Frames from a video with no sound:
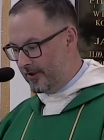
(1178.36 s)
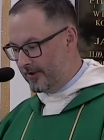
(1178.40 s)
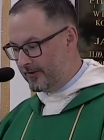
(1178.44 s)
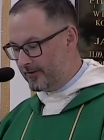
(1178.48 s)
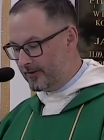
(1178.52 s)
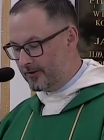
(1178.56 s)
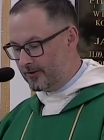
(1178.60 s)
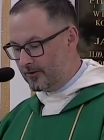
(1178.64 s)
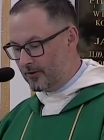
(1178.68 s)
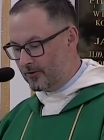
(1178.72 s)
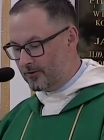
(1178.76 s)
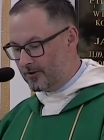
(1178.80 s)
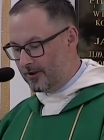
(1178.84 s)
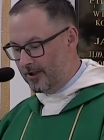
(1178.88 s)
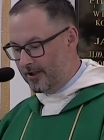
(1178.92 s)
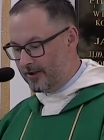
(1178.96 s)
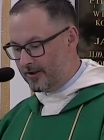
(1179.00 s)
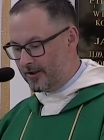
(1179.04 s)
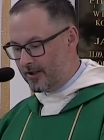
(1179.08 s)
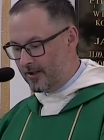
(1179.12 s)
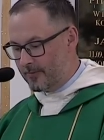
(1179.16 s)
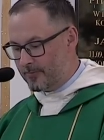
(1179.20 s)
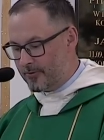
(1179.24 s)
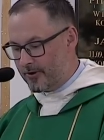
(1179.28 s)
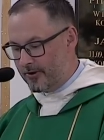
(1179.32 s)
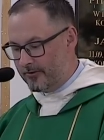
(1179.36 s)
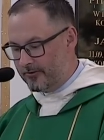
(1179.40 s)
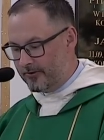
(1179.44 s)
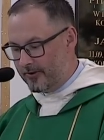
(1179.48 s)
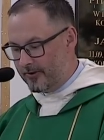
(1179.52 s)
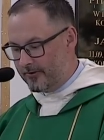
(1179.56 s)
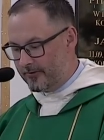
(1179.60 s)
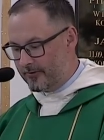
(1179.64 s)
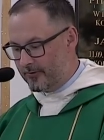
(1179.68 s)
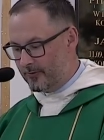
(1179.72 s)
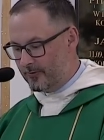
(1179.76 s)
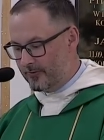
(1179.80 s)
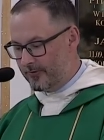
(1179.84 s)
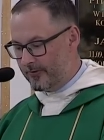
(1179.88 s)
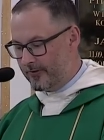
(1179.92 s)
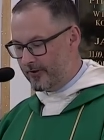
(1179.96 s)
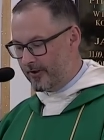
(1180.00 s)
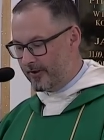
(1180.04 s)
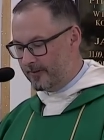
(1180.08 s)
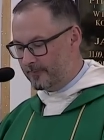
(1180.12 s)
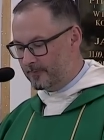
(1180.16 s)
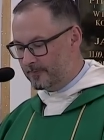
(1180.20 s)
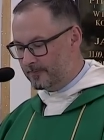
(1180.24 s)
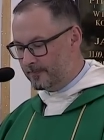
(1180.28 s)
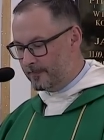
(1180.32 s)
Ten, kto klęka przed
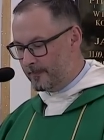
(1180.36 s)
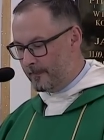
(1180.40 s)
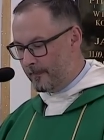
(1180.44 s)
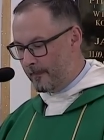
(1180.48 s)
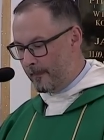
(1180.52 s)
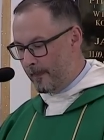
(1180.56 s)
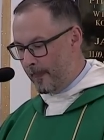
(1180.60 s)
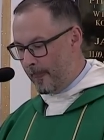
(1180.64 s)
Jezusem,